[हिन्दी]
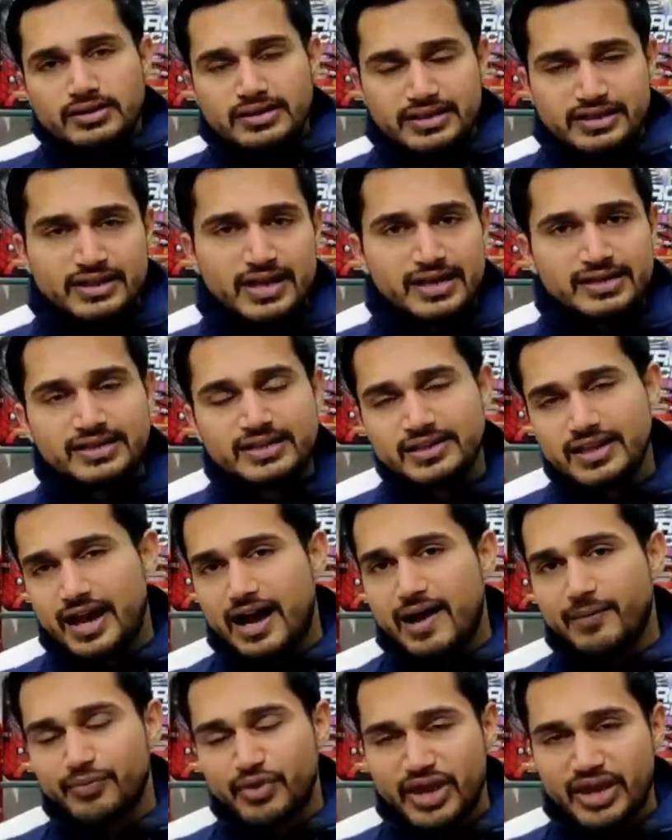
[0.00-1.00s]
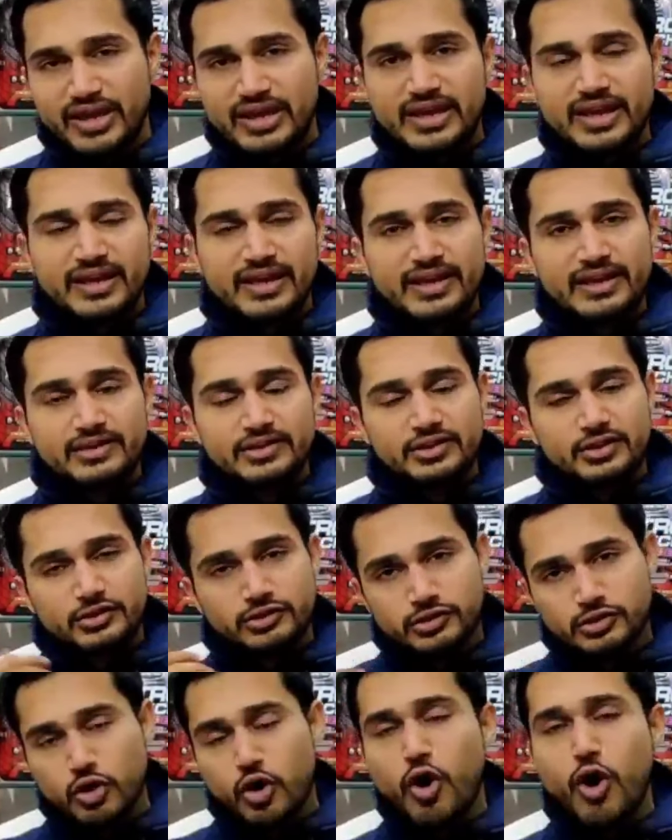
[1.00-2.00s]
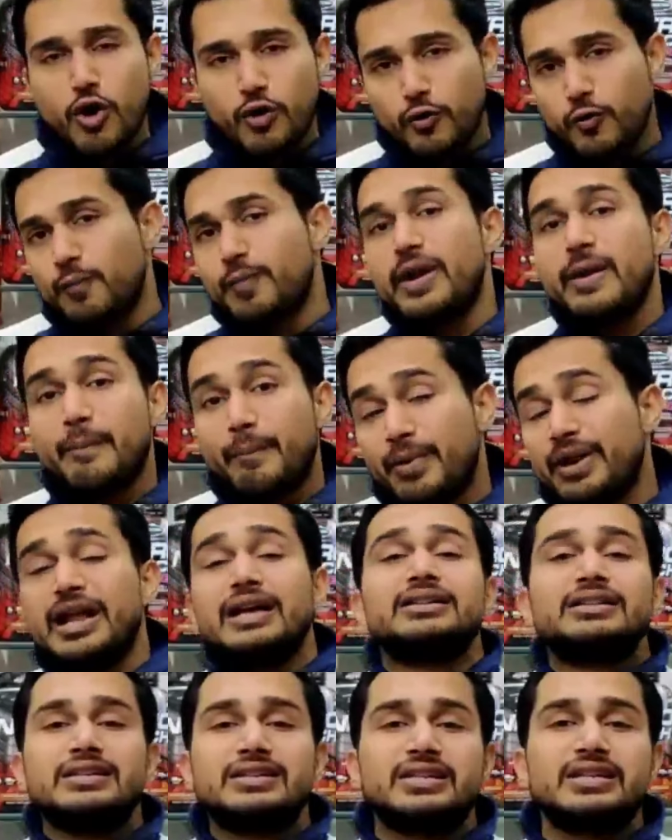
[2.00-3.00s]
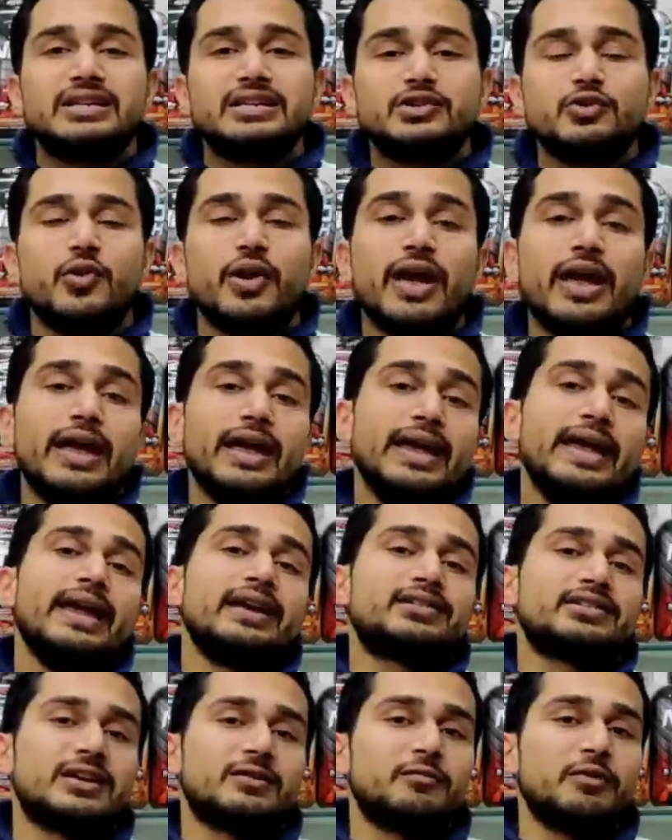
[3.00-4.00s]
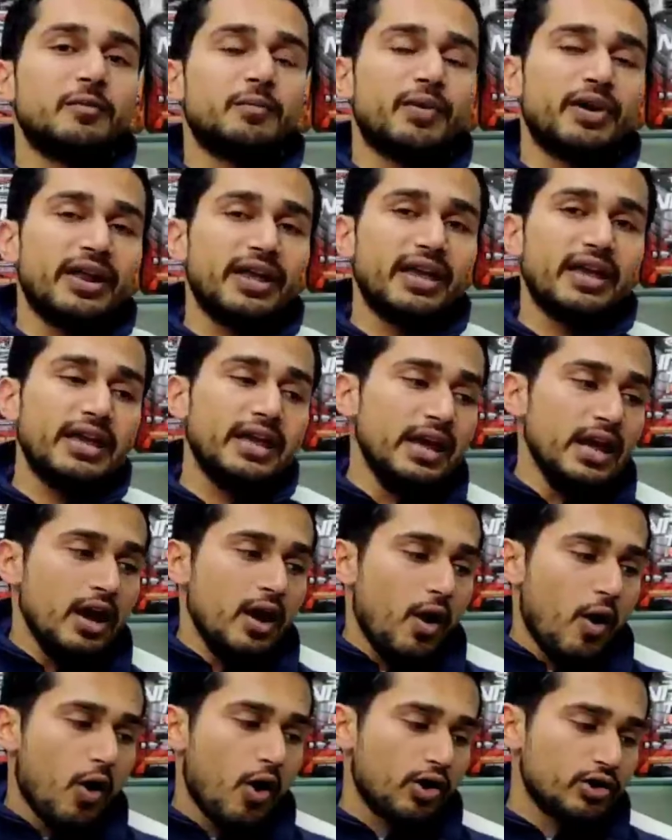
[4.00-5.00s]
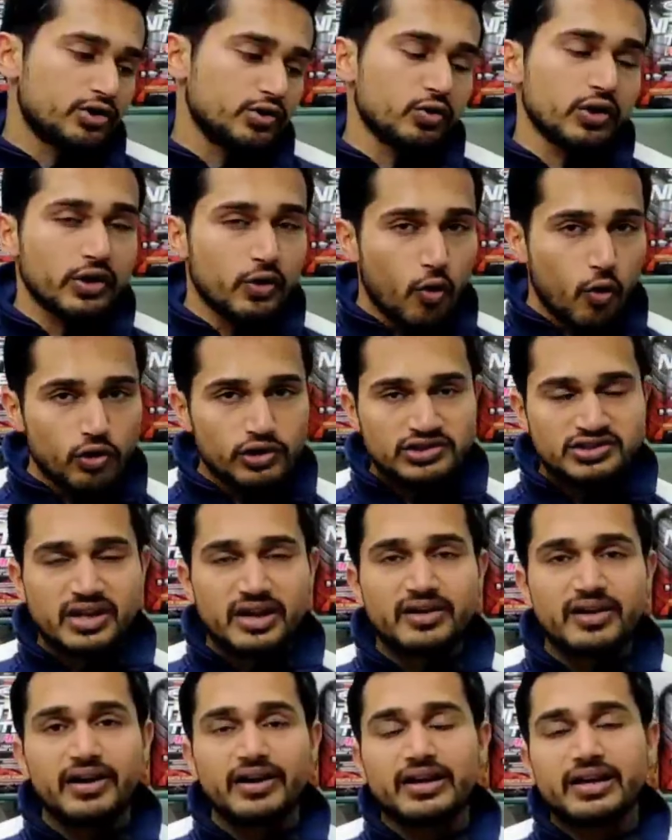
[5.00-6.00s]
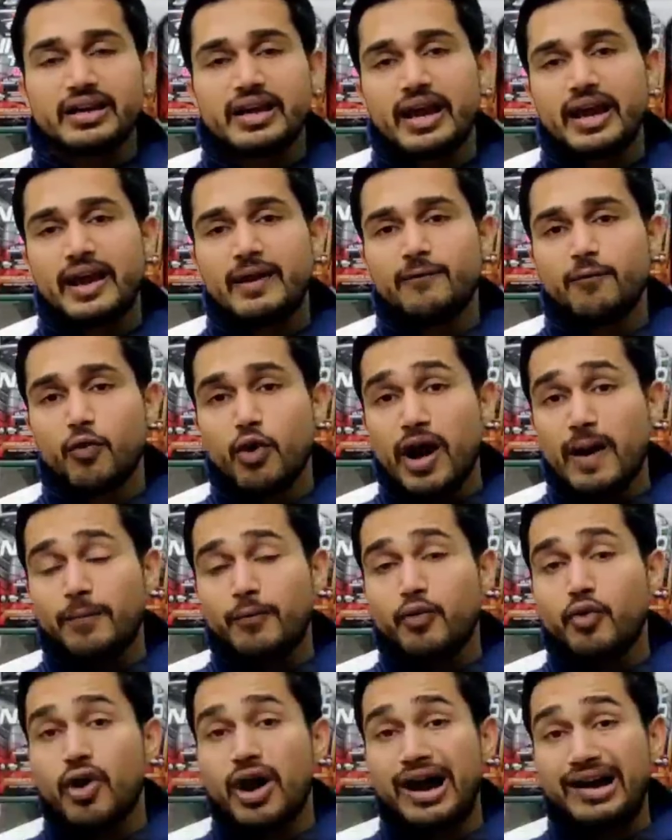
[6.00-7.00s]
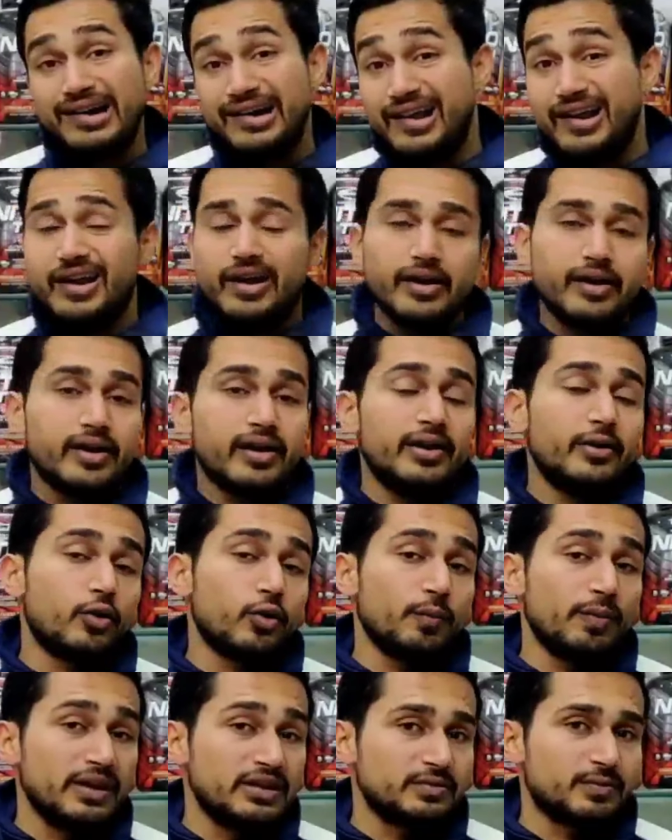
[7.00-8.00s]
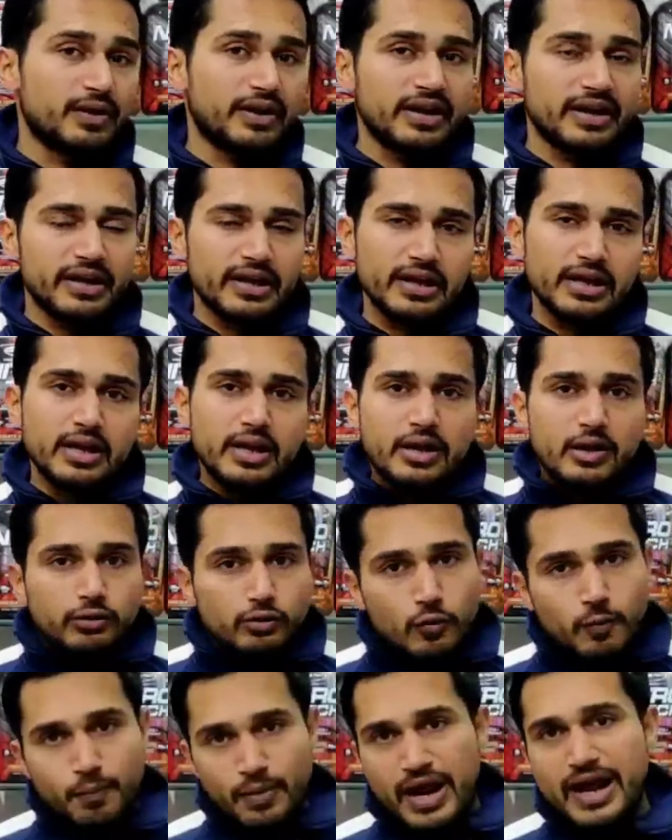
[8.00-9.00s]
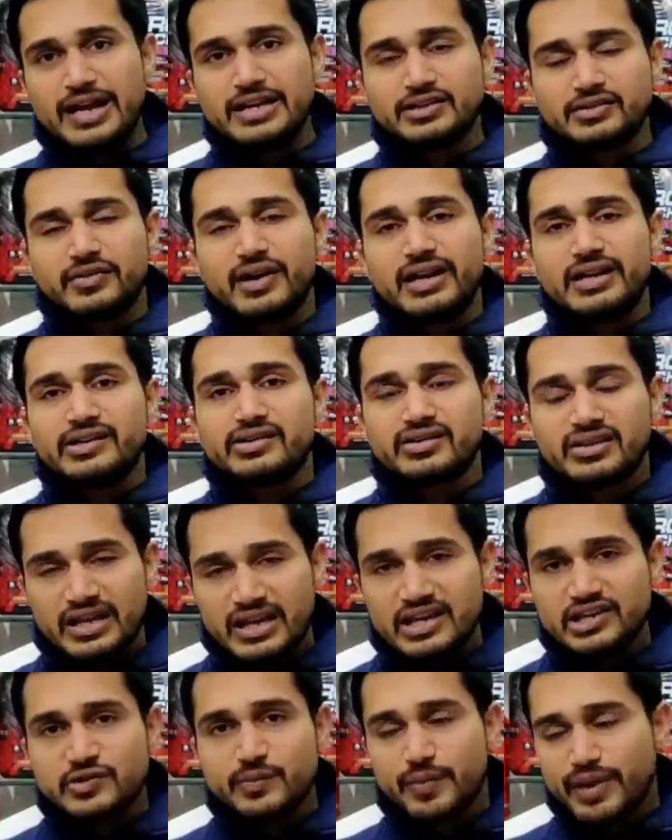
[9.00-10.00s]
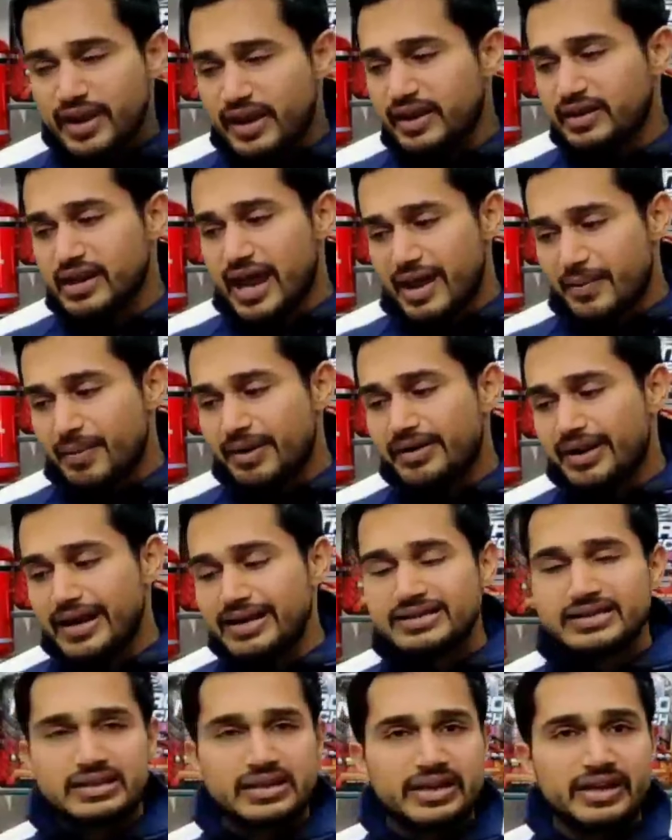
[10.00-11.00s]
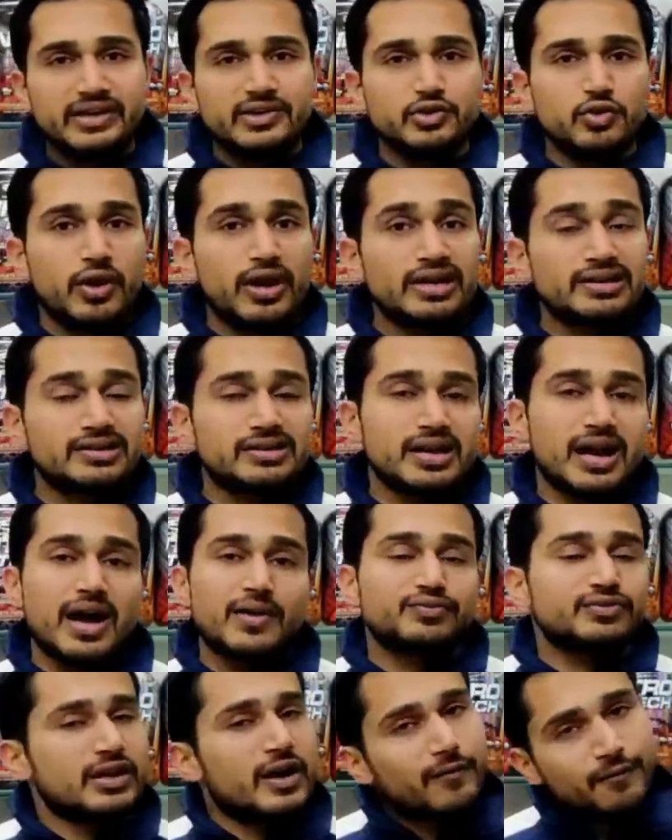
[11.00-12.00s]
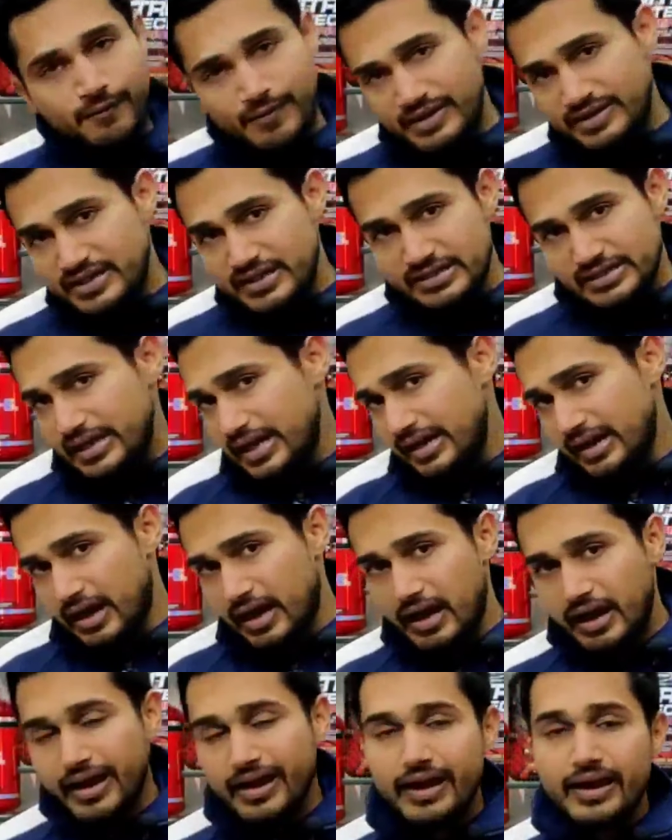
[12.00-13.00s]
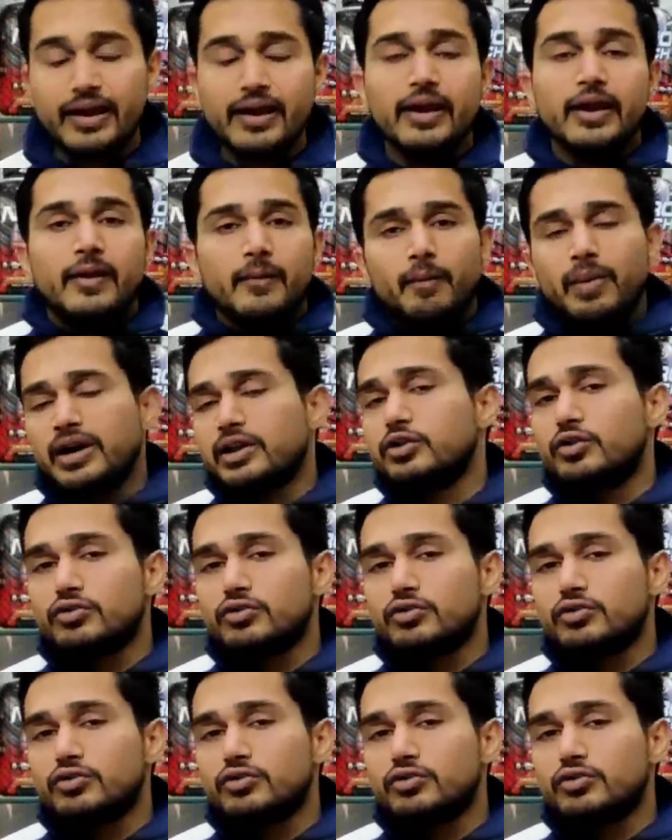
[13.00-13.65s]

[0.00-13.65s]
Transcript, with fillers: सीधा सीधा आप देखिए कि सौ रुपये प्लस इसकी जो है एक सर्विंग पड़ेगी और जो कि गोल्ड स्टैंडर्ड की है वो आपको अंडर हंड्रेड रुपीज़ पड़ेगी तो प्राइस वाली स्टेज में डायमाटाइज इलीट जो है साफ साफ पीछे जा रहा है बट